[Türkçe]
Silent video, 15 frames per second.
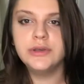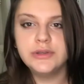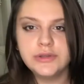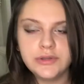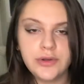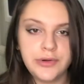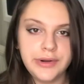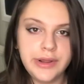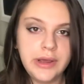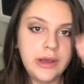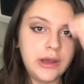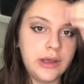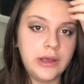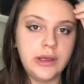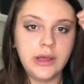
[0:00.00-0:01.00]
Sonra
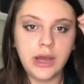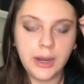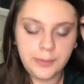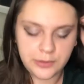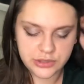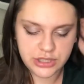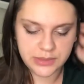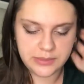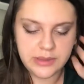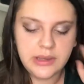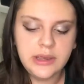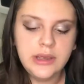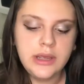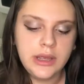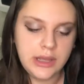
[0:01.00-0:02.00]
e, apotemi
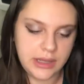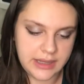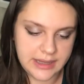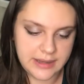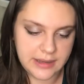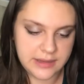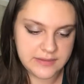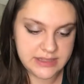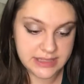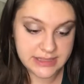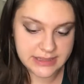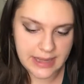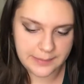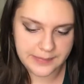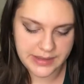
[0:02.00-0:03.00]
e,
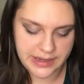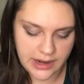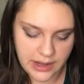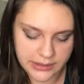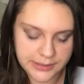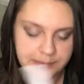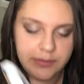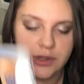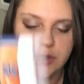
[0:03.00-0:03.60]
sistemleri aldım.